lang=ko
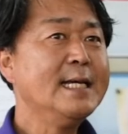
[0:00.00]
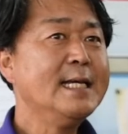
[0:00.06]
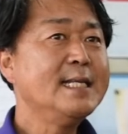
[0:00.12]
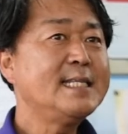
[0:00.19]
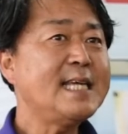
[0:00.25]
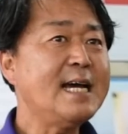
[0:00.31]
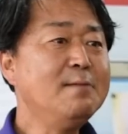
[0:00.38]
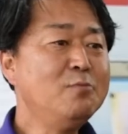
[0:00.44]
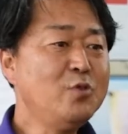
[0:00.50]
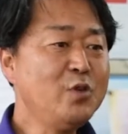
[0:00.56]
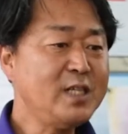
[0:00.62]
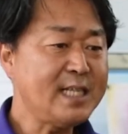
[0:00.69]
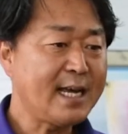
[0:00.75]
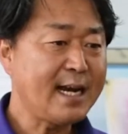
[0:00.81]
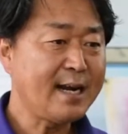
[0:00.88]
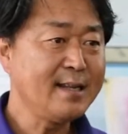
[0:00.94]
작물이
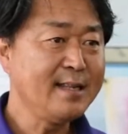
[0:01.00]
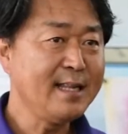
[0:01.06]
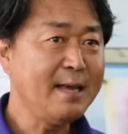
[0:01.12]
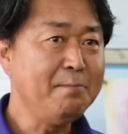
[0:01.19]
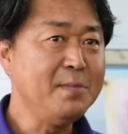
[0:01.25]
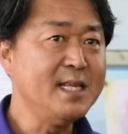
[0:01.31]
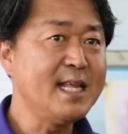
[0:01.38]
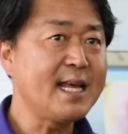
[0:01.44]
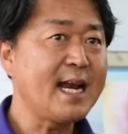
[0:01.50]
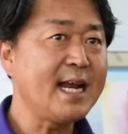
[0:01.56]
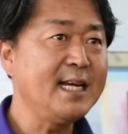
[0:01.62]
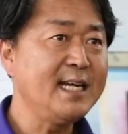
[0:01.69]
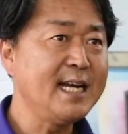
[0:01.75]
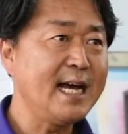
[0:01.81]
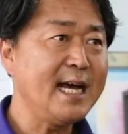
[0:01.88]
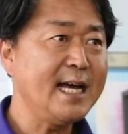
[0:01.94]
자라는데
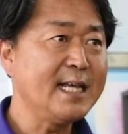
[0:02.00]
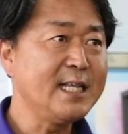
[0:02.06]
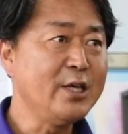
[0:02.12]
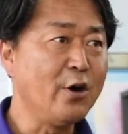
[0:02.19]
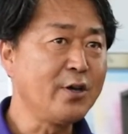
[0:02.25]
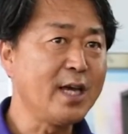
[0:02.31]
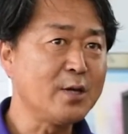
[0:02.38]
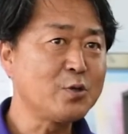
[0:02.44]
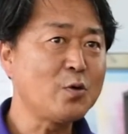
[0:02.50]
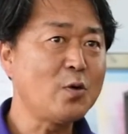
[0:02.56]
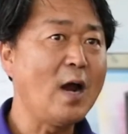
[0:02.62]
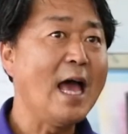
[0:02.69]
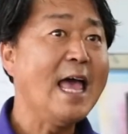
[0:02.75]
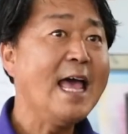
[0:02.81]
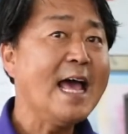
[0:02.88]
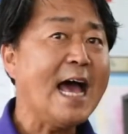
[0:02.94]
미네랄이나 영양소를
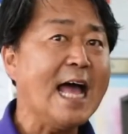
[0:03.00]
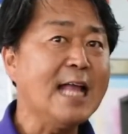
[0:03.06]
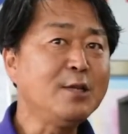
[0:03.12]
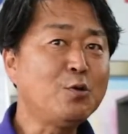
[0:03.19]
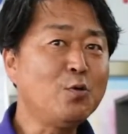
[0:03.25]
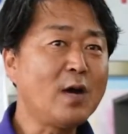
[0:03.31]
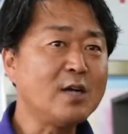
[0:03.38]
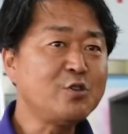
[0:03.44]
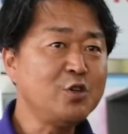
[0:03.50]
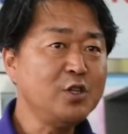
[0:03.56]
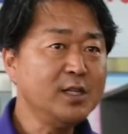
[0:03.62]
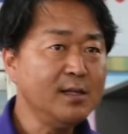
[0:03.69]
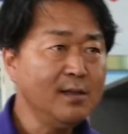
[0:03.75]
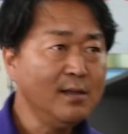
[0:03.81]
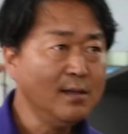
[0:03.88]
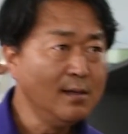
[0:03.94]
안고 갈 수
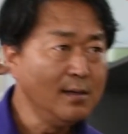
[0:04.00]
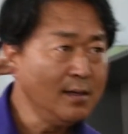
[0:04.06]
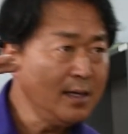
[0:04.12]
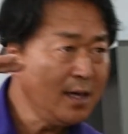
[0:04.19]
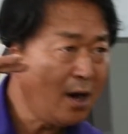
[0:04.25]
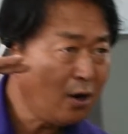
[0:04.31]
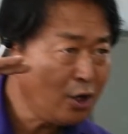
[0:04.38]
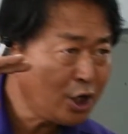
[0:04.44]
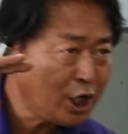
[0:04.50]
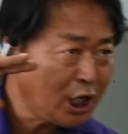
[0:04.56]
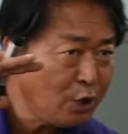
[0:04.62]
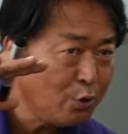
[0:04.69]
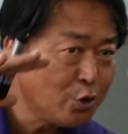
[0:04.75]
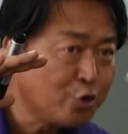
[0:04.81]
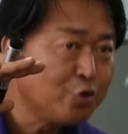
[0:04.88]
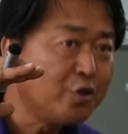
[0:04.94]
있는 능력을
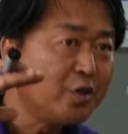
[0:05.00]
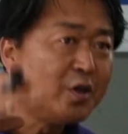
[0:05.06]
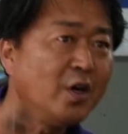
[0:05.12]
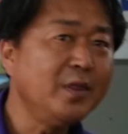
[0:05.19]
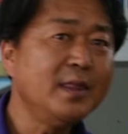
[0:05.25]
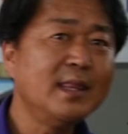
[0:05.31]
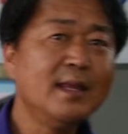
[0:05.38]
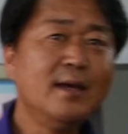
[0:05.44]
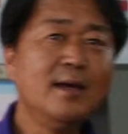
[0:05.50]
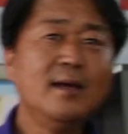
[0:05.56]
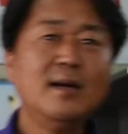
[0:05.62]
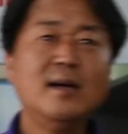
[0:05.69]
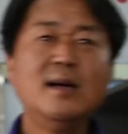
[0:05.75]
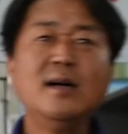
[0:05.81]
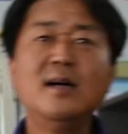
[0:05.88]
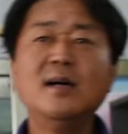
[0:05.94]
키워주는 건
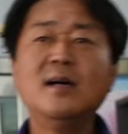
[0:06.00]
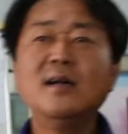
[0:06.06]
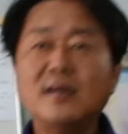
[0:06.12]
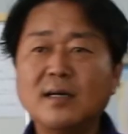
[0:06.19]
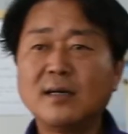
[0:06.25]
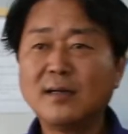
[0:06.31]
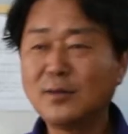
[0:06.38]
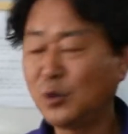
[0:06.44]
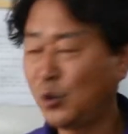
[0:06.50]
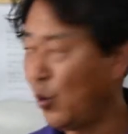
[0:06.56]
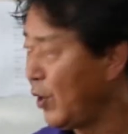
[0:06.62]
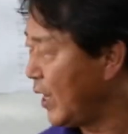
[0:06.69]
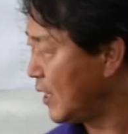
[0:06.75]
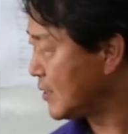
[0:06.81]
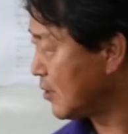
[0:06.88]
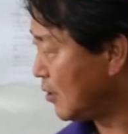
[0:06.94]
흙,
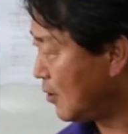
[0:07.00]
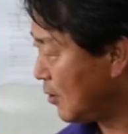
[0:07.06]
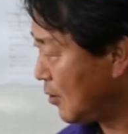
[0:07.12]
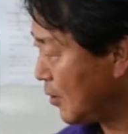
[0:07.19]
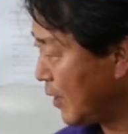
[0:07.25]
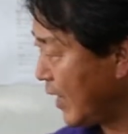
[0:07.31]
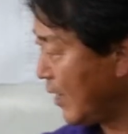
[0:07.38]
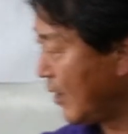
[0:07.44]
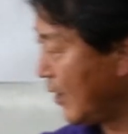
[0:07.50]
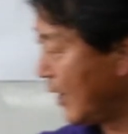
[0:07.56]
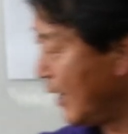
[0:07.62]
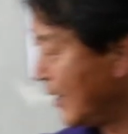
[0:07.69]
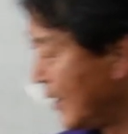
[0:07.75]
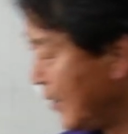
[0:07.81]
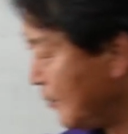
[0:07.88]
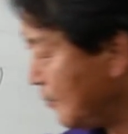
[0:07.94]
토에서
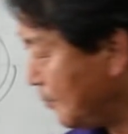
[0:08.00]
해결해야 돼요.